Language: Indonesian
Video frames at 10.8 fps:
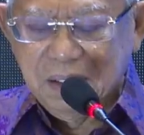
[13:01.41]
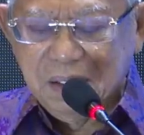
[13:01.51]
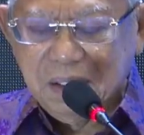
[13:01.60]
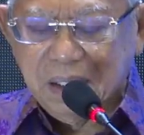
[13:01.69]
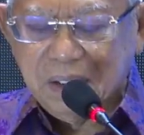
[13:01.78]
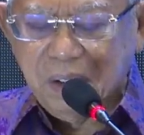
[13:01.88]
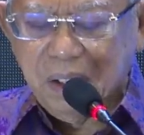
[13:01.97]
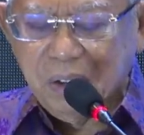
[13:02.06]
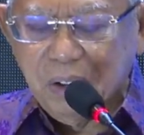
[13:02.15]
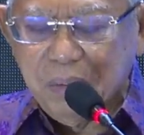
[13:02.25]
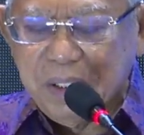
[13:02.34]
Sektor
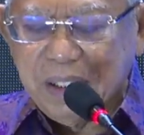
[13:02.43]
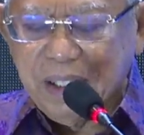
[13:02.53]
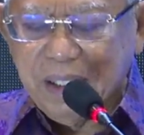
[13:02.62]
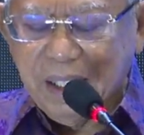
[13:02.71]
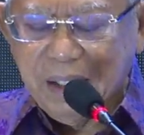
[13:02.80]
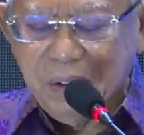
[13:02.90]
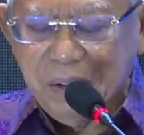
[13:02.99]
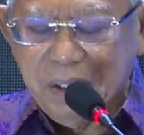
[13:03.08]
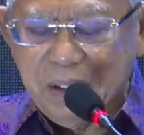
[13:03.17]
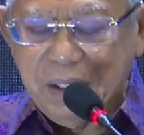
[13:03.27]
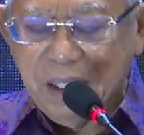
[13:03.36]
ekonomi syariah
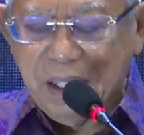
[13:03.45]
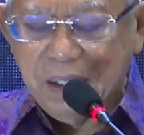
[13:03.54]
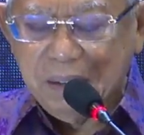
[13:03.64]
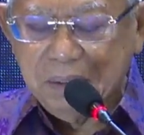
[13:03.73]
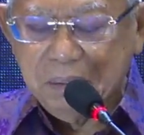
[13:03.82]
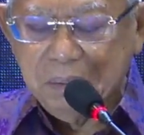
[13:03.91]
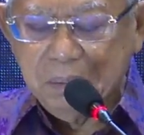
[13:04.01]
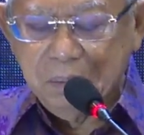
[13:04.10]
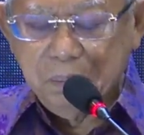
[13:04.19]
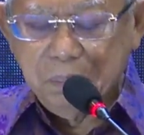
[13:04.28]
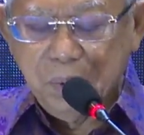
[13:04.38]
Indonesia
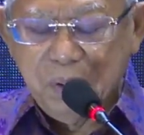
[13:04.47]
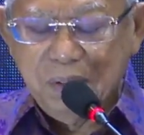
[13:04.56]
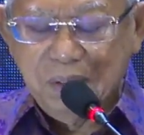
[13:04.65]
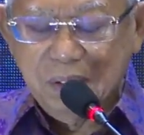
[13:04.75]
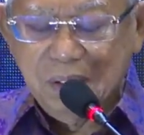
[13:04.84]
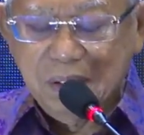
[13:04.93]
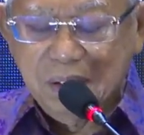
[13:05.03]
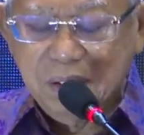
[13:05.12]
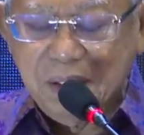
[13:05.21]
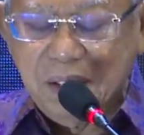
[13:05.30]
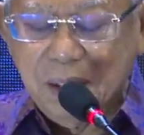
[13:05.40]
pun
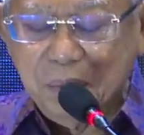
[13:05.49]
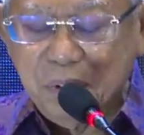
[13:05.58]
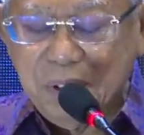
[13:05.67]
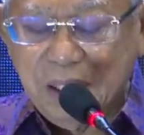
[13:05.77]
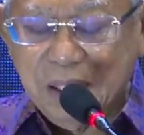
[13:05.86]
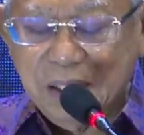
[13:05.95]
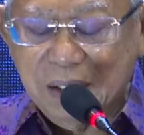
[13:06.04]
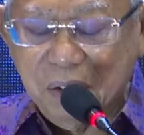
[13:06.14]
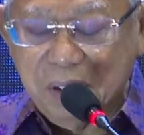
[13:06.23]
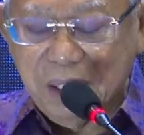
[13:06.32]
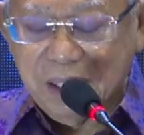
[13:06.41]
tidak mudah
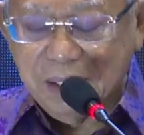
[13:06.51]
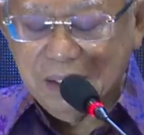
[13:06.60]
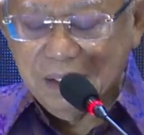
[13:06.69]
goyah